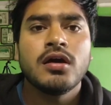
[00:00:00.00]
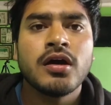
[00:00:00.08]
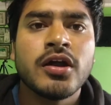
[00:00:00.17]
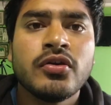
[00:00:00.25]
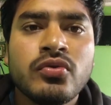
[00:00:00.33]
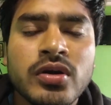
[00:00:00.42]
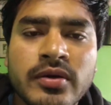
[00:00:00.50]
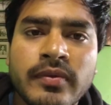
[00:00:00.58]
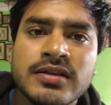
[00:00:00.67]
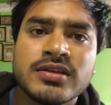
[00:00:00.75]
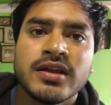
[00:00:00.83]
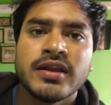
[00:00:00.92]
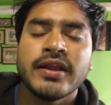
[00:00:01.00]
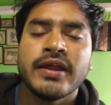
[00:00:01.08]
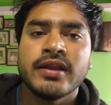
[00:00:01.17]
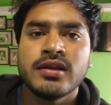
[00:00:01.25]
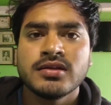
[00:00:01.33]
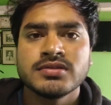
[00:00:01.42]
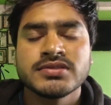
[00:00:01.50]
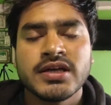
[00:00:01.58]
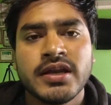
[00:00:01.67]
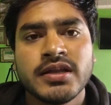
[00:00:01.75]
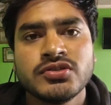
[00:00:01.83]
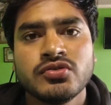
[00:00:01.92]
अगर रूट की बात करें
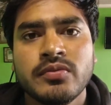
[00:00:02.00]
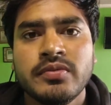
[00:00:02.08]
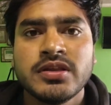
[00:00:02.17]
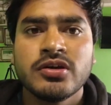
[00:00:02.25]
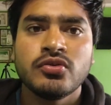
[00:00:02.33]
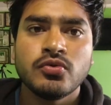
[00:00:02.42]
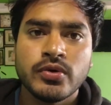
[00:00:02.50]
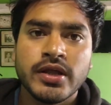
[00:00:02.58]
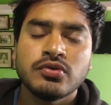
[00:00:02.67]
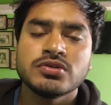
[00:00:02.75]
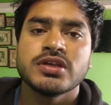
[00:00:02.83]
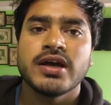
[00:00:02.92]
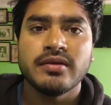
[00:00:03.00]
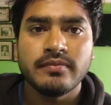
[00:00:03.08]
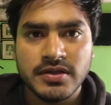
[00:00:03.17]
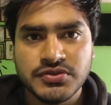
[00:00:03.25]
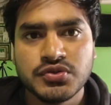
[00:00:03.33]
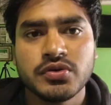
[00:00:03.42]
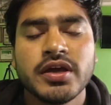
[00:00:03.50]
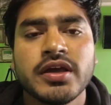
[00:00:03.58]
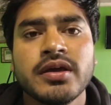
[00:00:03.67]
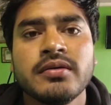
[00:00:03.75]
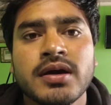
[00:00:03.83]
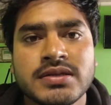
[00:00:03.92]
सारे जो अभी तक रूट हैं वो सारे बन चुके
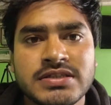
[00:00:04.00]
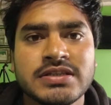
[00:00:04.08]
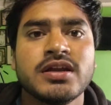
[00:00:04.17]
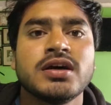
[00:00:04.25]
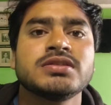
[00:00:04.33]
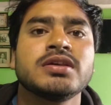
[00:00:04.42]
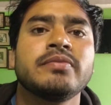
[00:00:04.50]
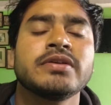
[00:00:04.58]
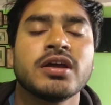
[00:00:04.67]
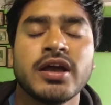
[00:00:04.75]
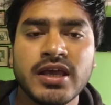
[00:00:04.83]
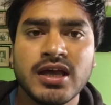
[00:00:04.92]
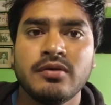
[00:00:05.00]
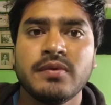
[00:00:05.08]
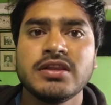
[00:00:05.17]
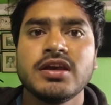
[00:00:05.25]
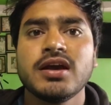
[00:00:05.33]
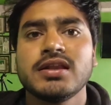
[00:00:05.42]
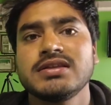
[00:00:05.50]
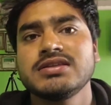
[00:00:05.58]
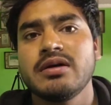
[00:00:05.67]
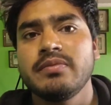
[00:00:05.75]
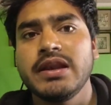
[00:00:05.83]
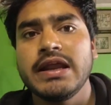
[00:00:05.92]
हैं अच्छी तरह से बस कहीं कहीं पे दिक्कत है
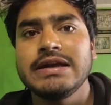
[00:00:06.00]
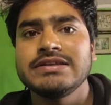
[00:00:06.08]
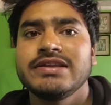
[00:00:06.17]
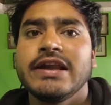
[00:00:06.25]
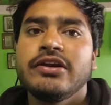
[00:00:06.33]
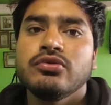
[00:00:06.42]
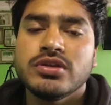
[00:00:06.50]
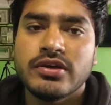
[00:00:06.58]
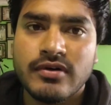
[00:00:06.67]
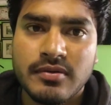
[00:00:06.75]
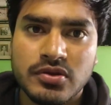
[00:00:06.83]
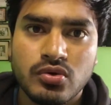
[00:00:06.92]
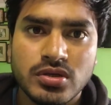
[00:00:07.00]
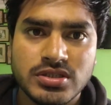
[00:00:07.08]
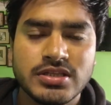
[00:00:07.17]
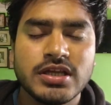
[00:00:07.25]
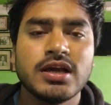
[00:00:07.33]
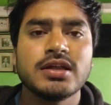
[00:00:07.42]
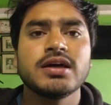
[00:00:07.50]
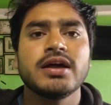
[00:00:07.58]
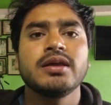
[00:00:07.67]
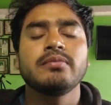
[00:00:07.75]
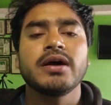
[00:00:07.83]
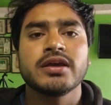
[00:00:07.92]
जहाँ पे लैंडस्लाइड होती है वहाँ पे थोड़ी सी दिक्कत आ
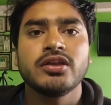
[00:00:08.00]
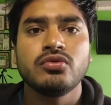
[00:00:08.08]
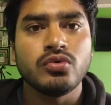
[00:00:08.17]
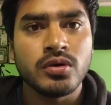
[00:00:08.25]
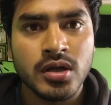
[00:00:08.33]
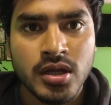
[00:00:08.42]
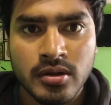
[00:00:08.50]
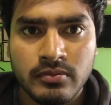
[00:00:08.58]
रही है बाकी रूट